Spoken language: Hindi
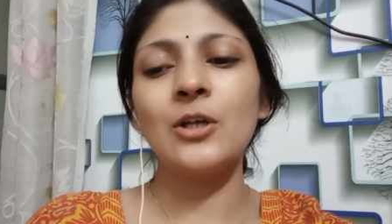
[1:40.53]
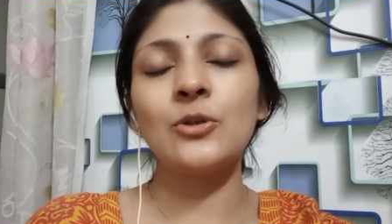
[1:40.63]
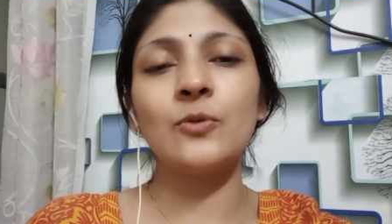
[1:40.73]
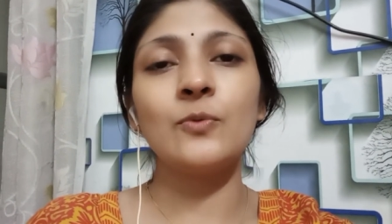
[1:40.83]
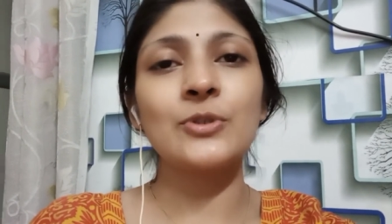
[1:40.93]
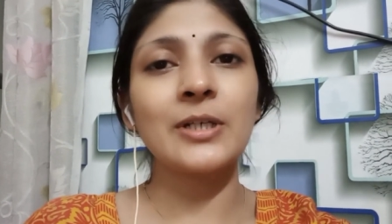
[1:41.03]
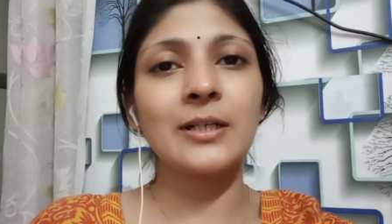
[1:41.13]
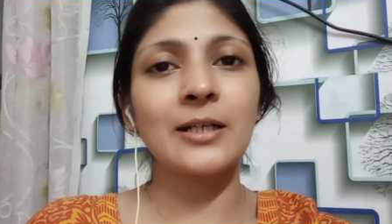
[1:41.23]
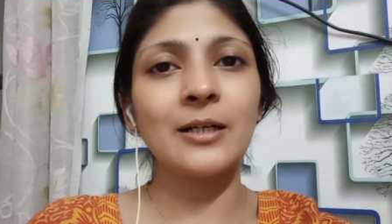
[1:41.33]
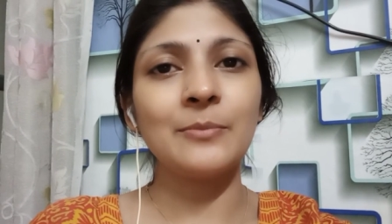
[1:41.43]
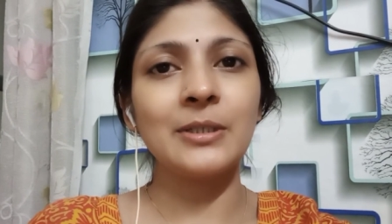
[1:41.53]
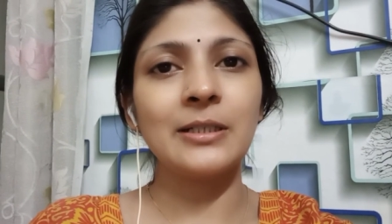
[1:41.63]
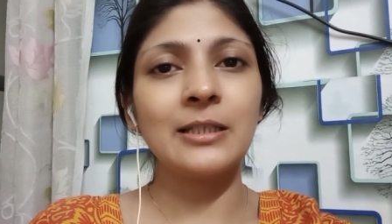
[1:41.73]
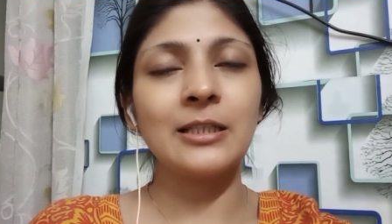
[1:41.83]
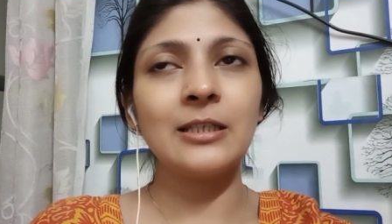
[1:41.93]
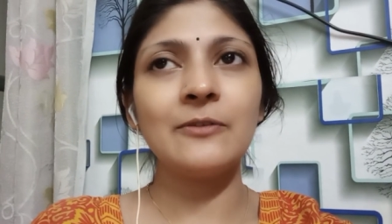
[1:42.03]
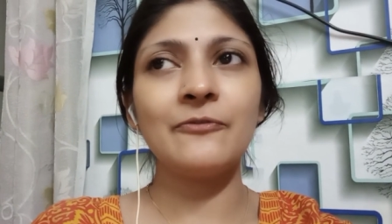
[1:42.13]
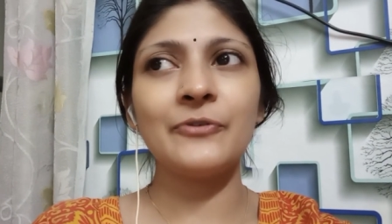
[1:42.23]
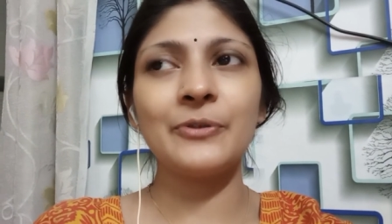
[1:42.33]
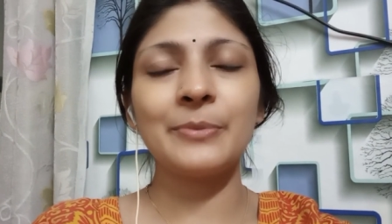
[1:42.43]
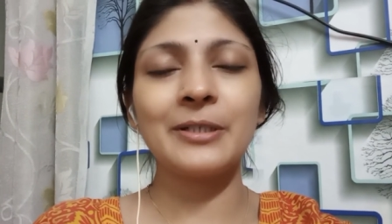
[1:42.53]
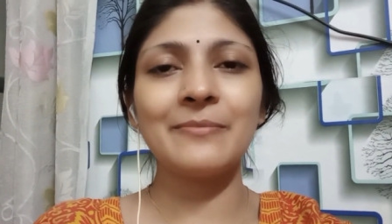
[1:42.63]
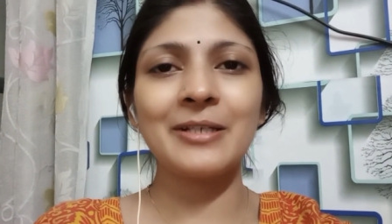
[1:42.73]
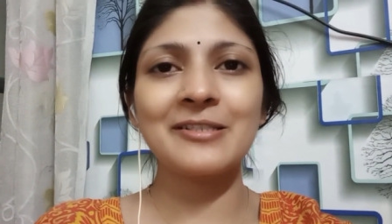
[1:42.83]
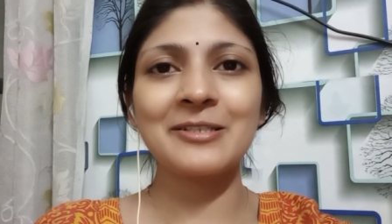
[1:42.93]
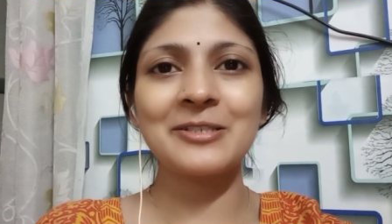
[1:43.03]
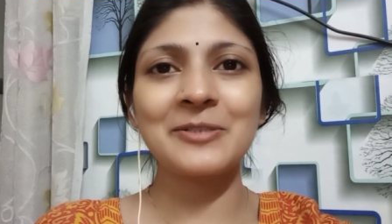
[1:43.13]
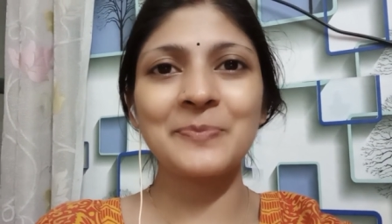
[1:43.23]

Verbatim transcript: तो वो सारा काम कर रही थी फिर मैंने मैसेजेस